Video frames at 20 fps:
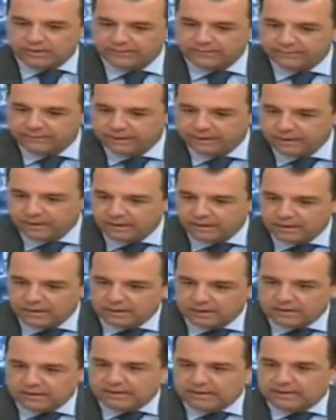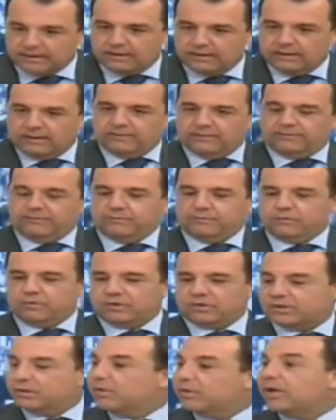olha, é,
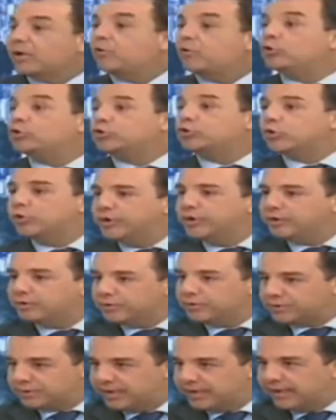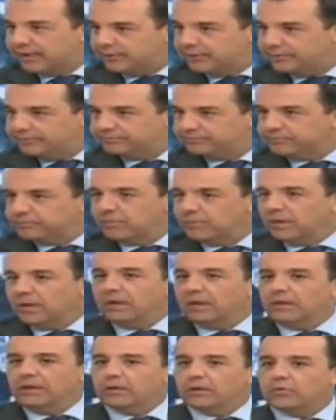nós estamos reconstruindo o Estado
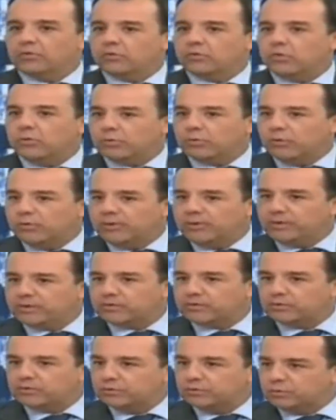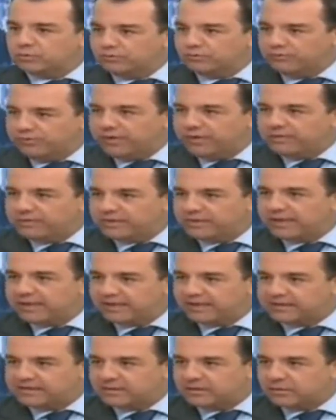e com compromissos muito firmes na
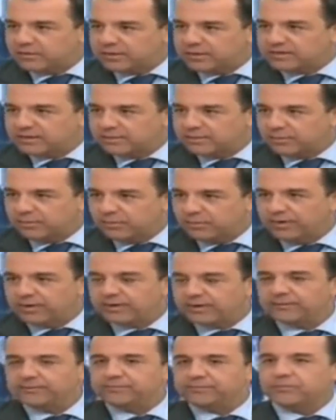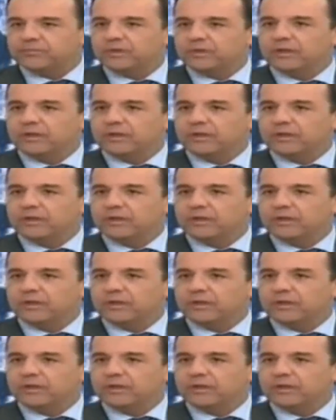área de segurança pública.